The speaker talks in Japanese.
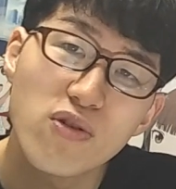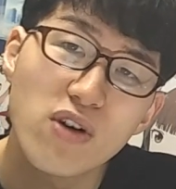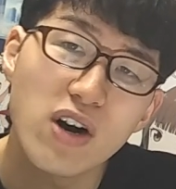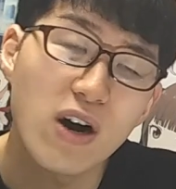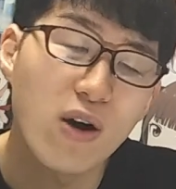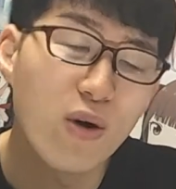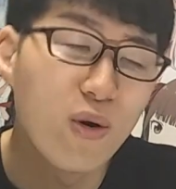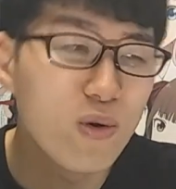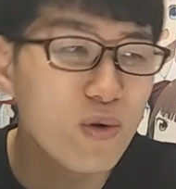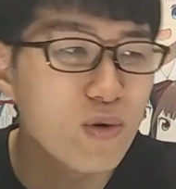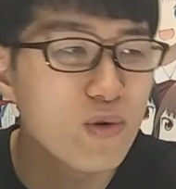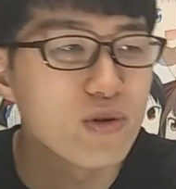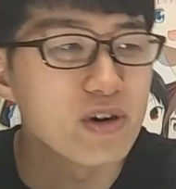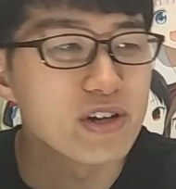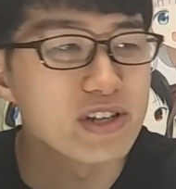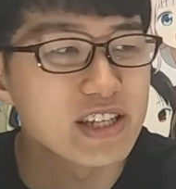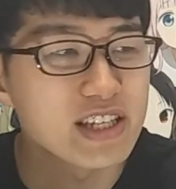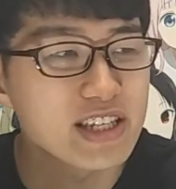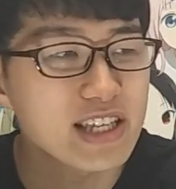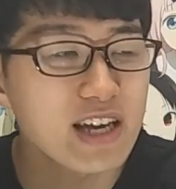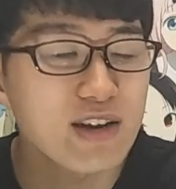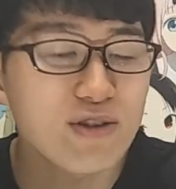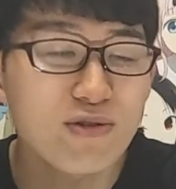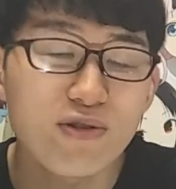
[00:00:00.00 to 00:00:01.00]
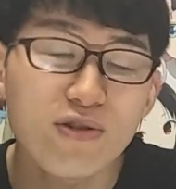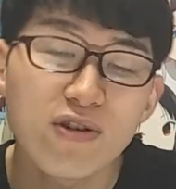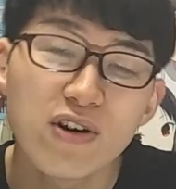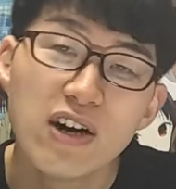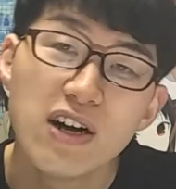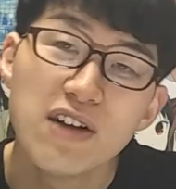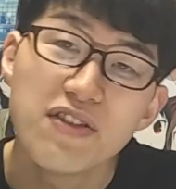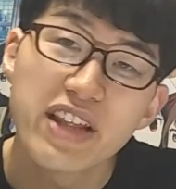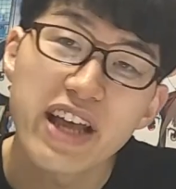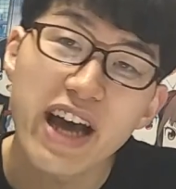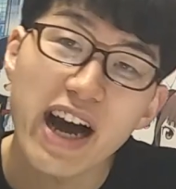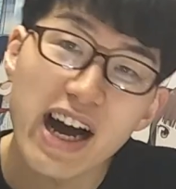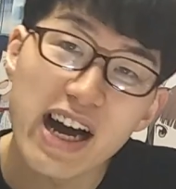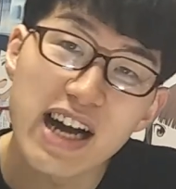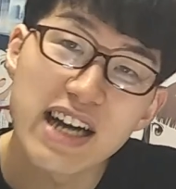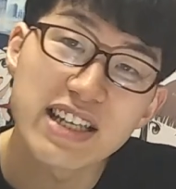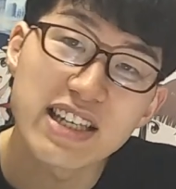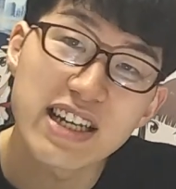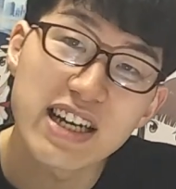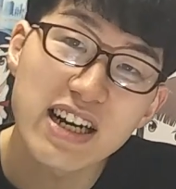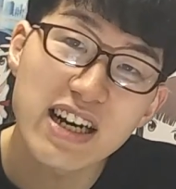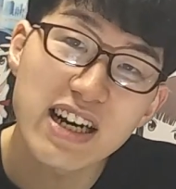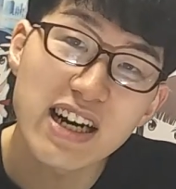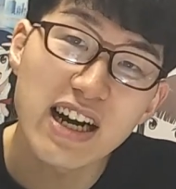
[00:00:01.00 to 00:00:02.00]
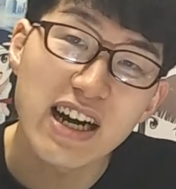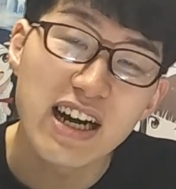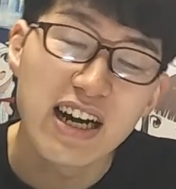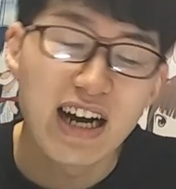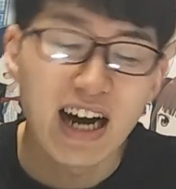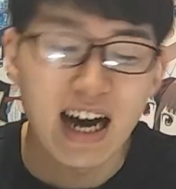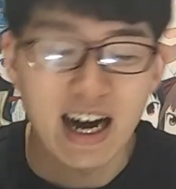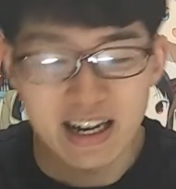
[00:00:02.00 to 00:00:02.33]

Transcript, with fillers: がほっこりして、最後、で、あやちゃんが、